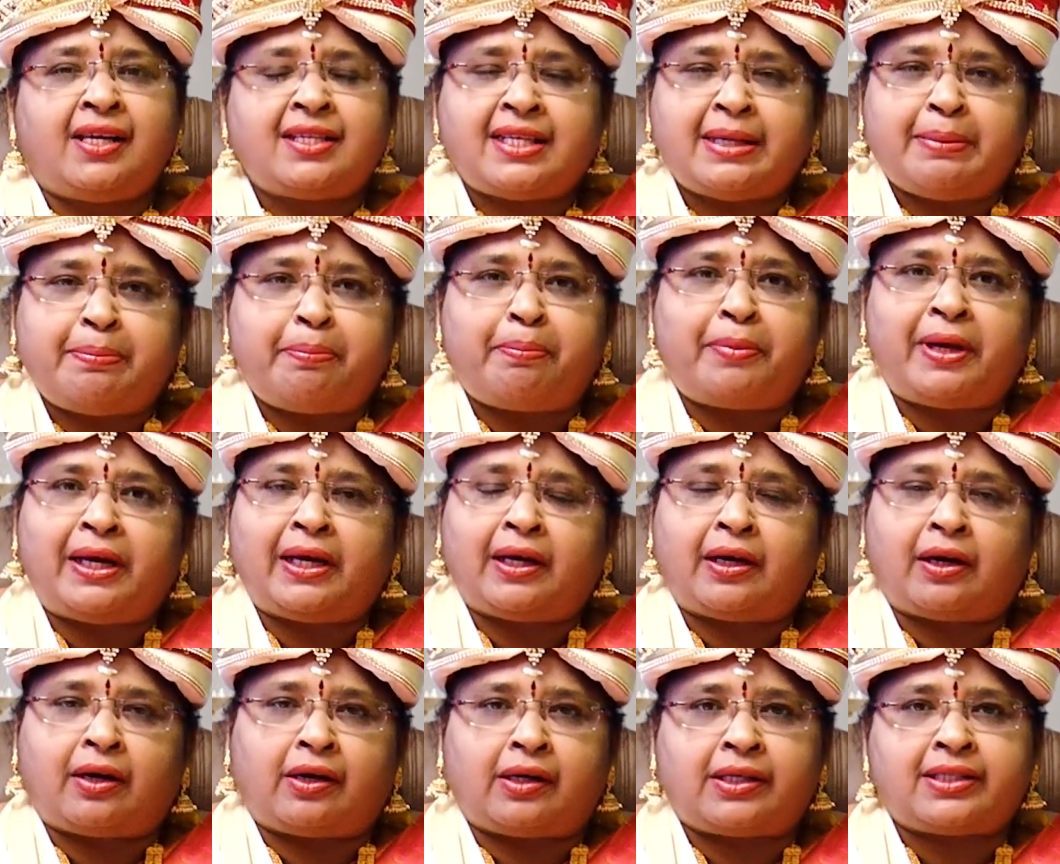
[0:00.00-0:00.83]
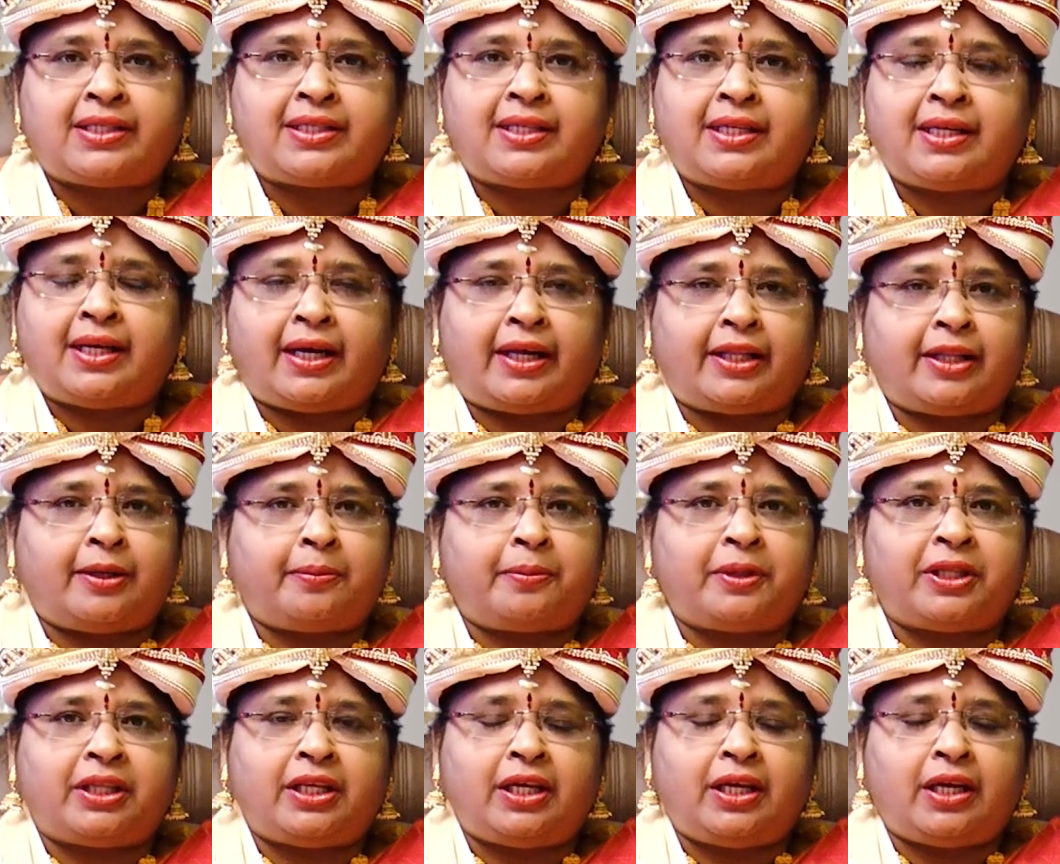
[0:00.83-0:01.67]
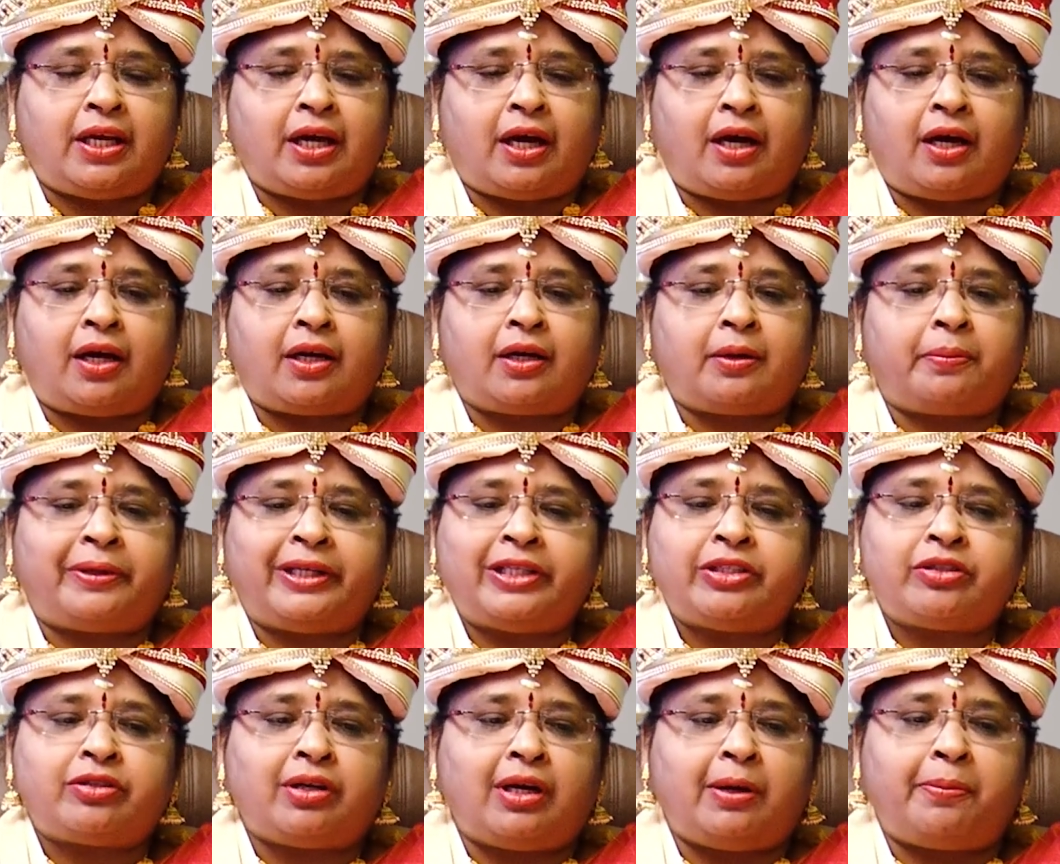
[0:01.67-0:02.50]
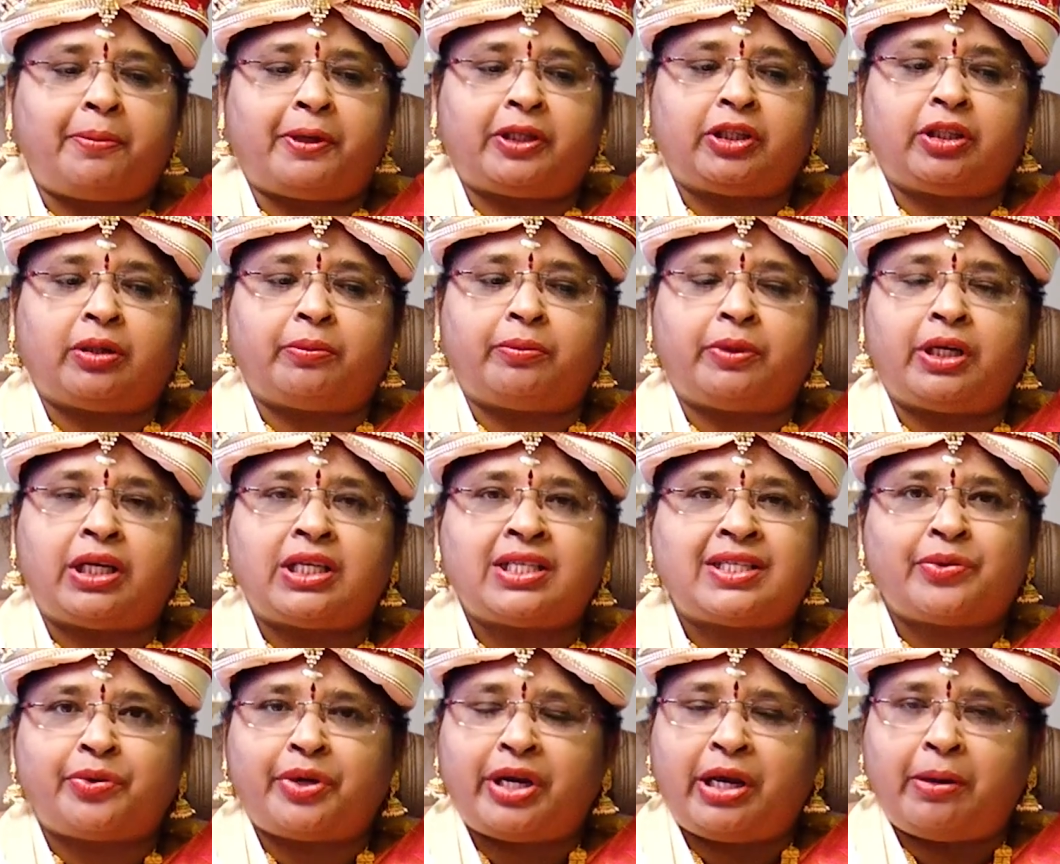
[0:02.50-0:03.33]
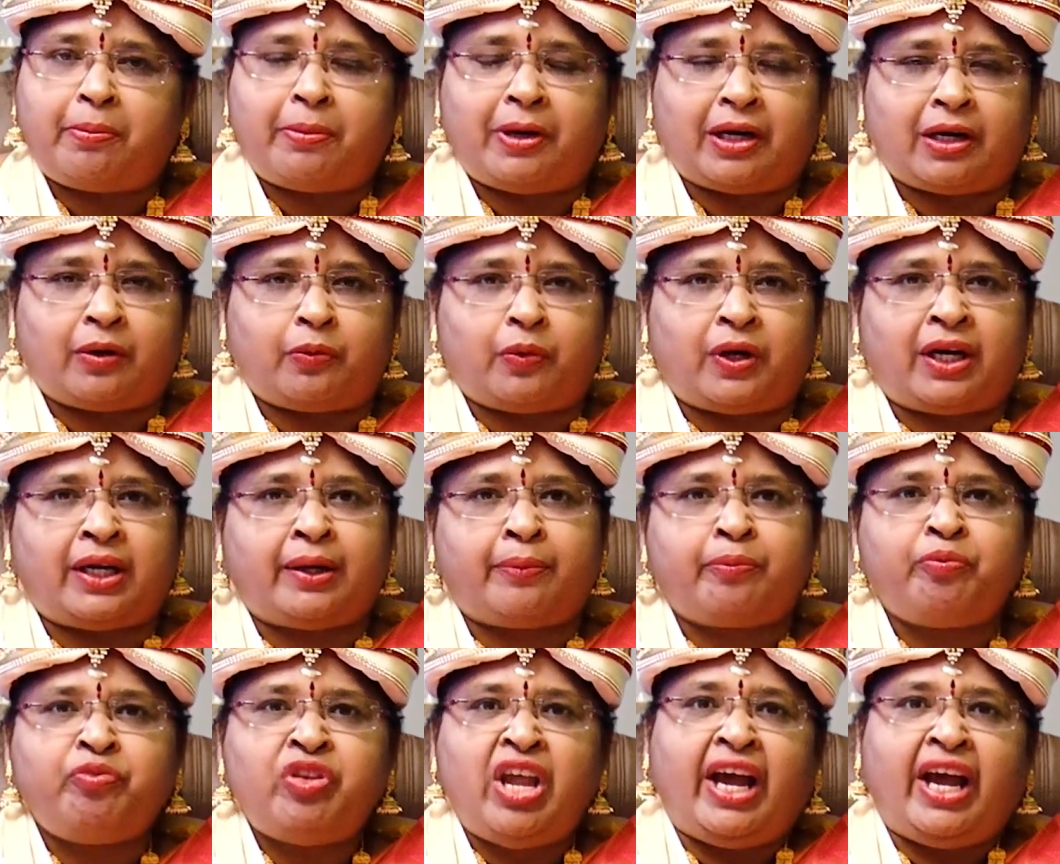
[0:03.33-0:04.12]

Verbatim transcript: சிம்ம ராசி அதிபதி யார் அப்படின்னு சொல்லி பார்த்தோம்னா சூரிய பகவான்